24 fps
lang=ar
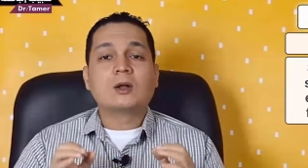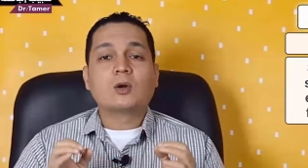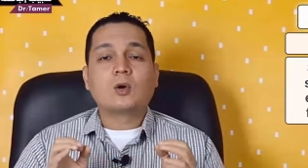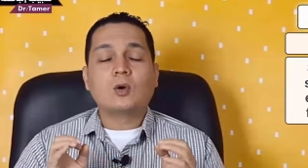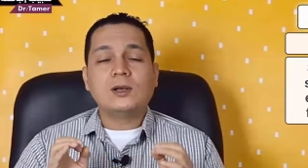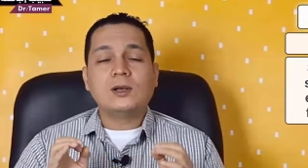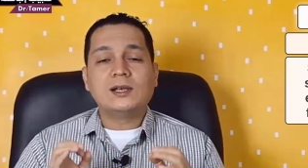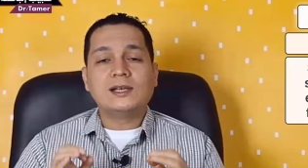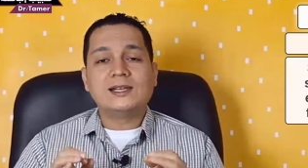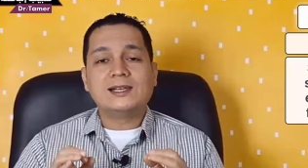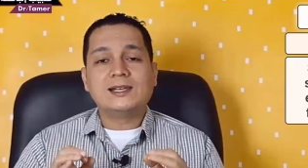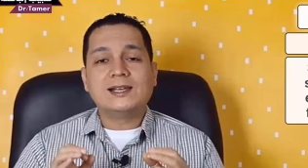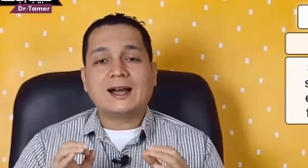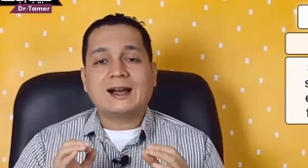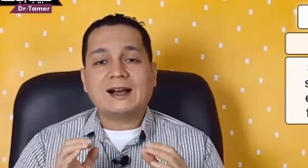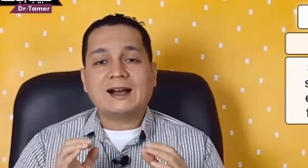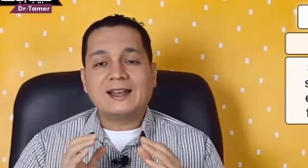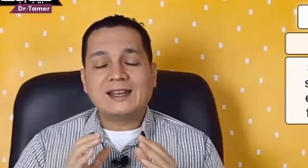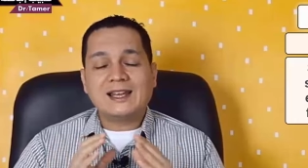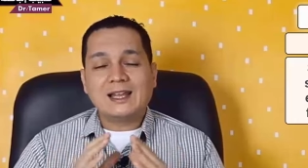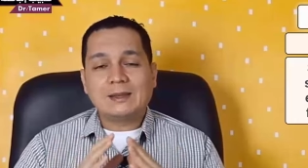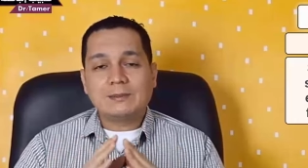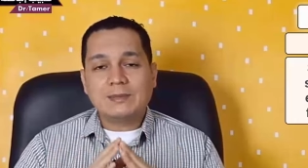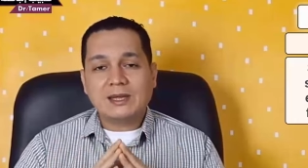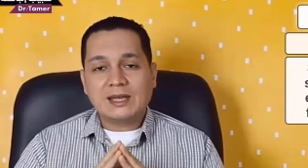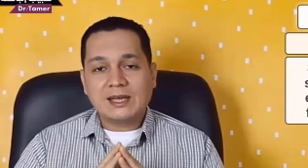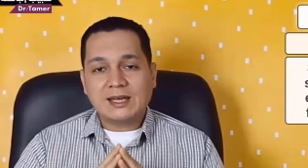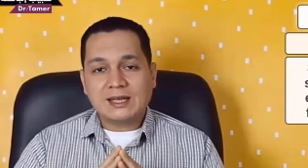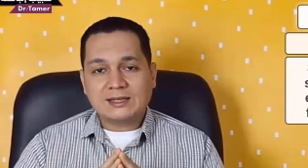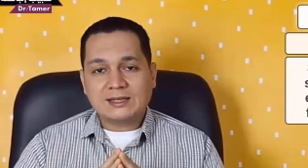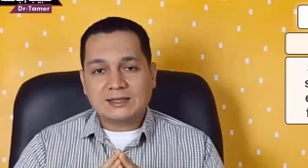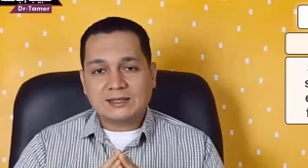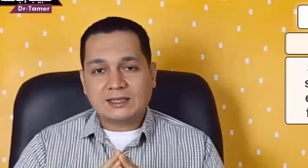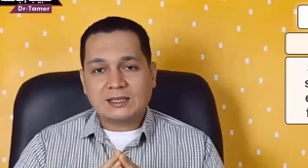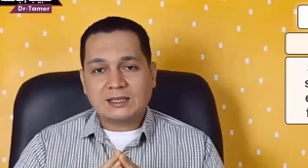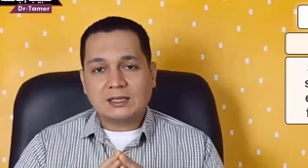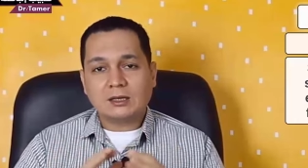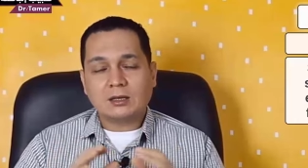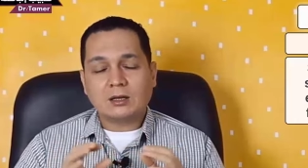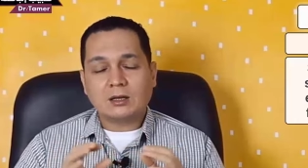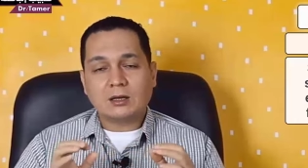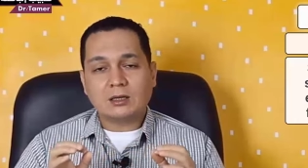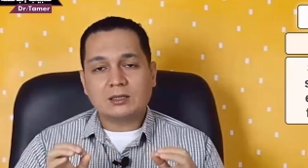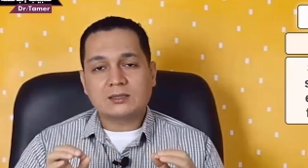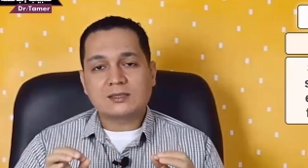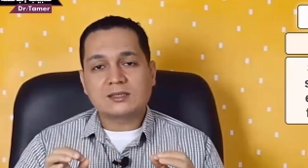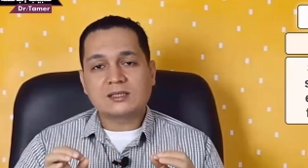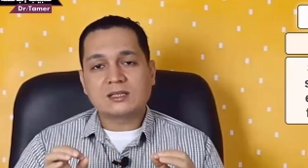كل العلامات
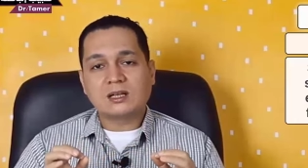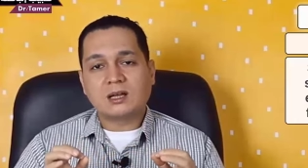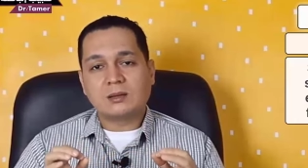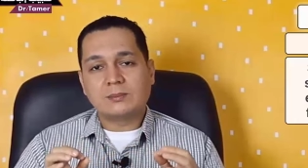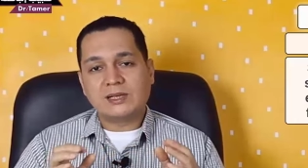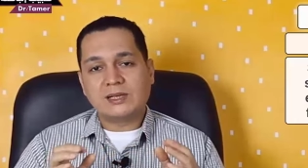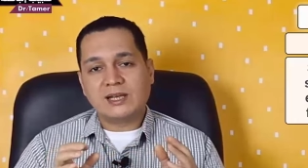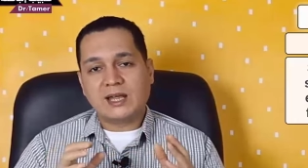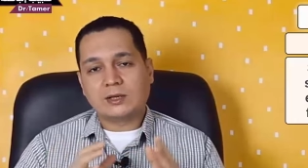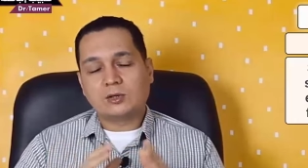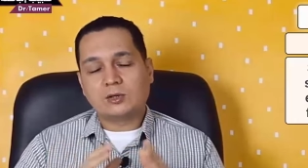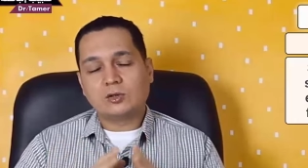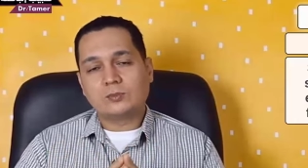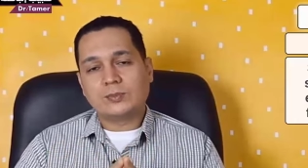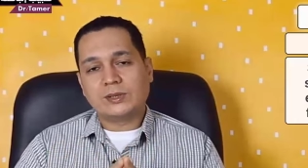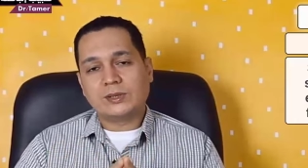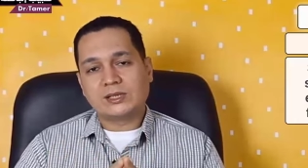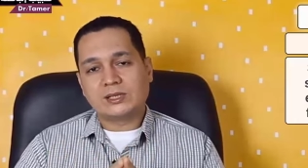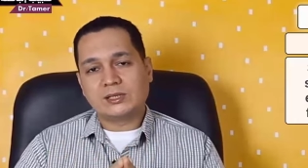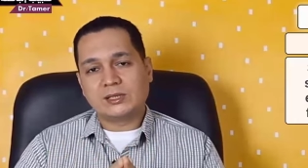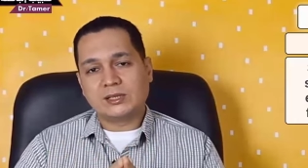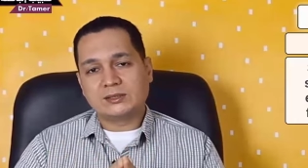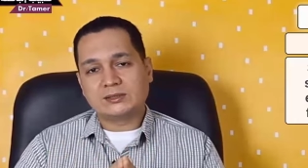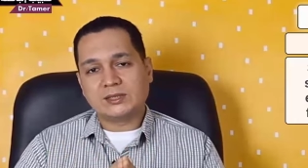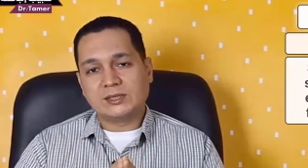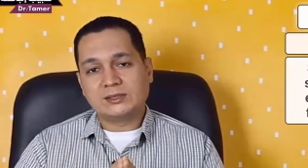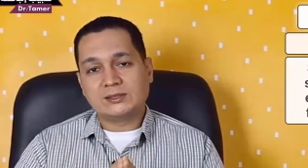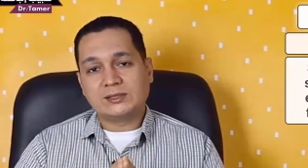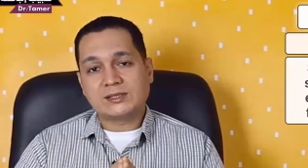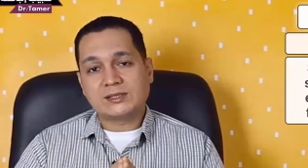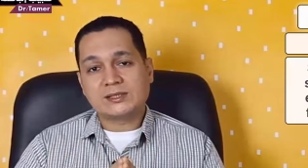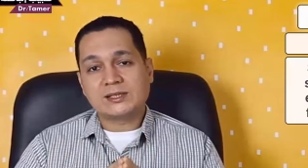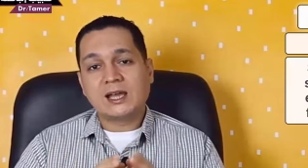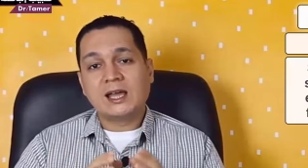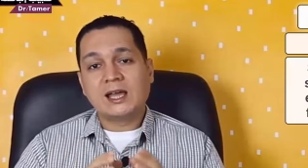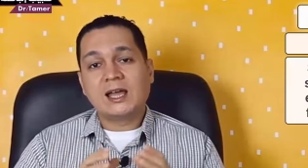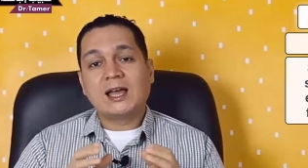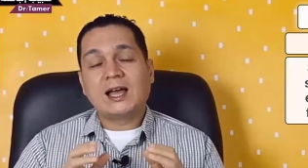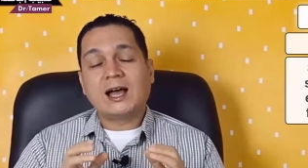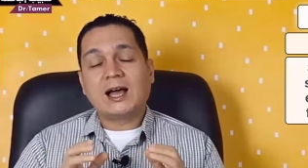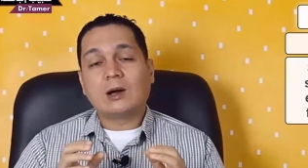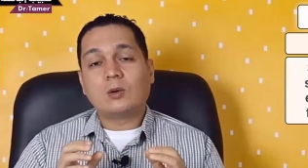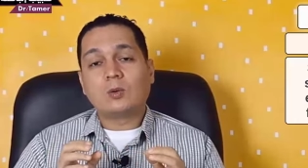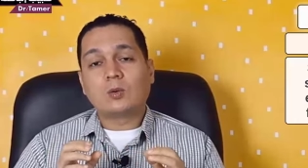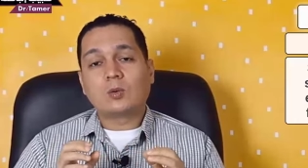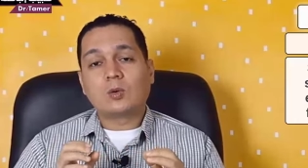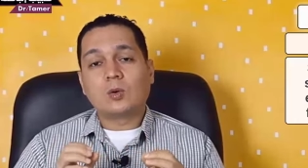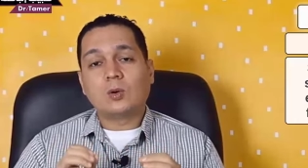الخاصه بالاكيوت بنكرياتايتس
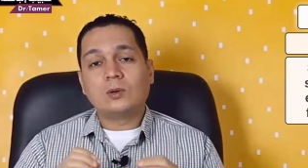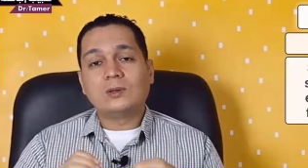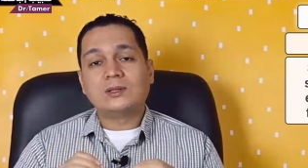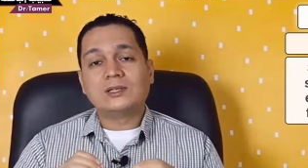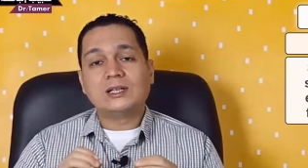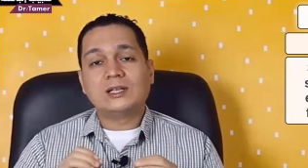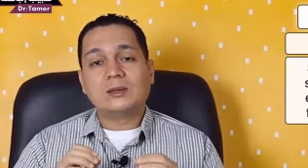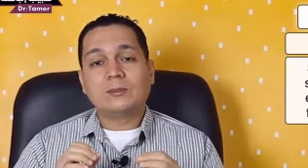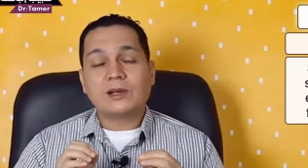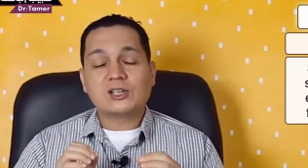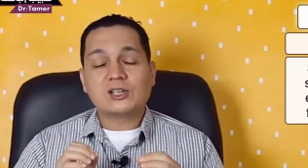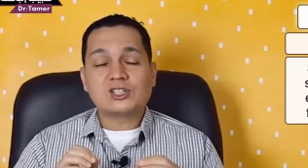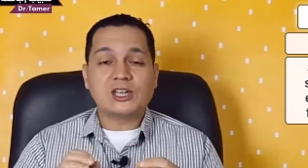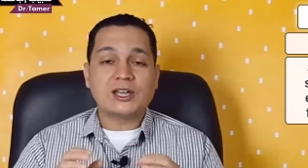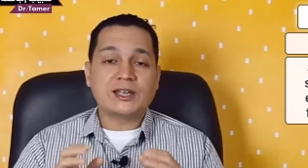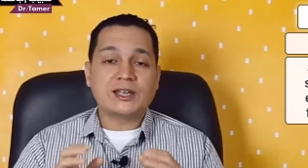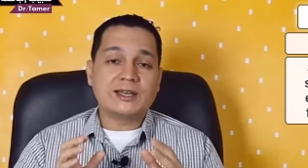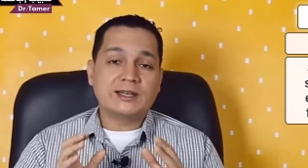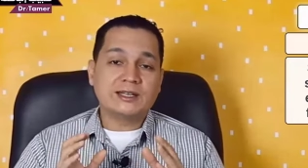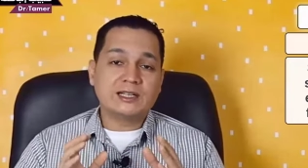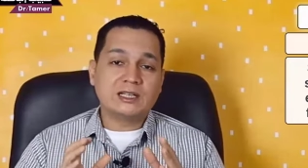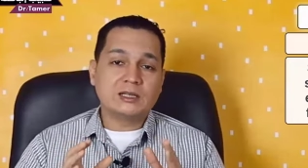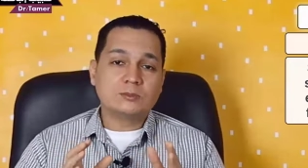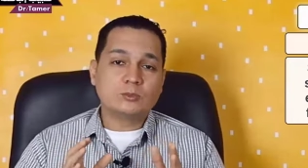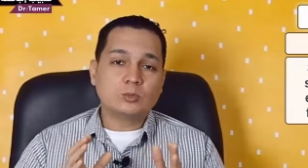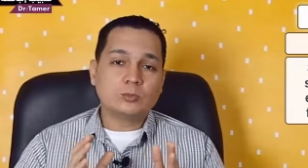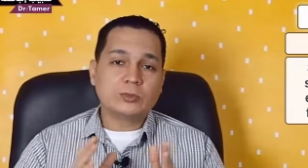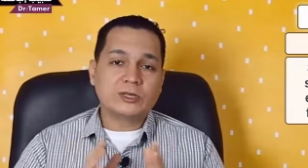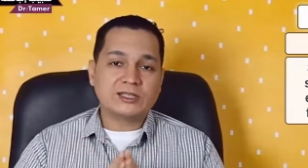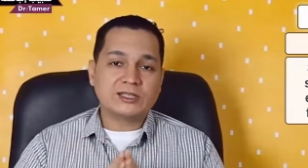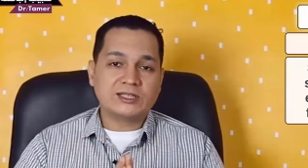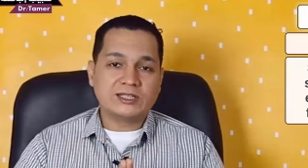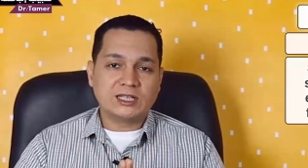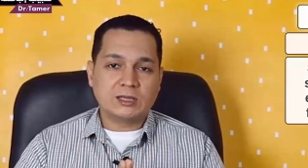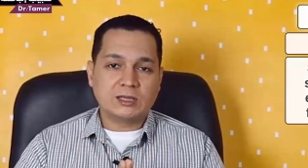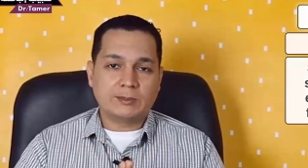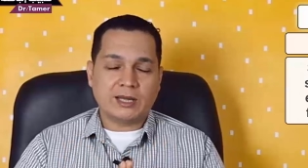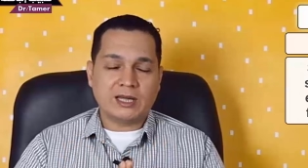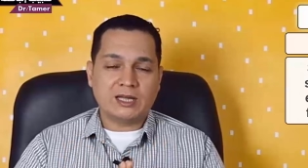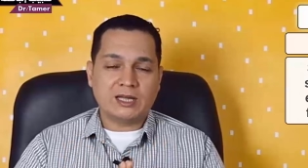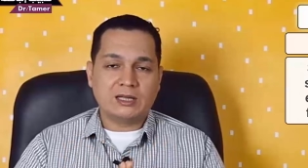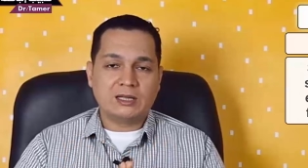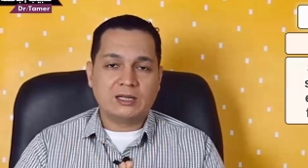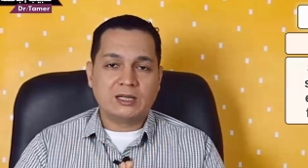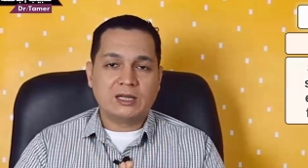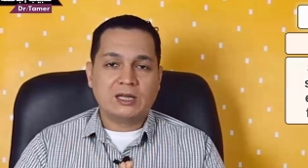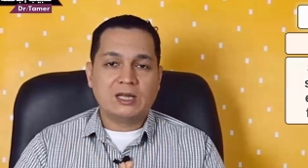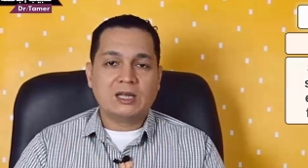او كل المشاكل اللي ممكن تيجي
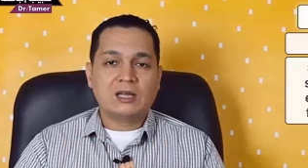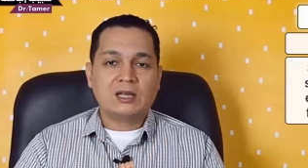معاه